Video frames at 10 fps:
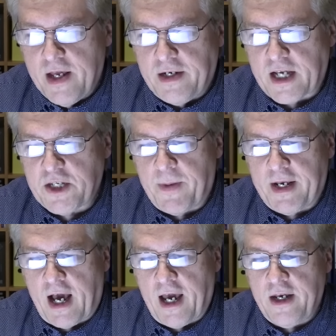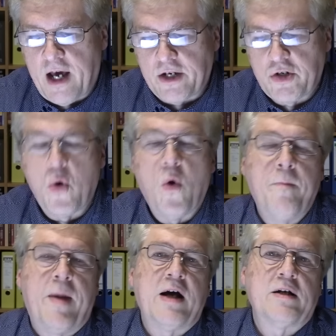dass man eine
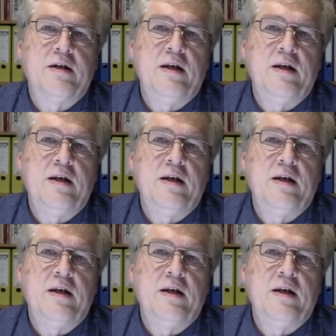Atommacht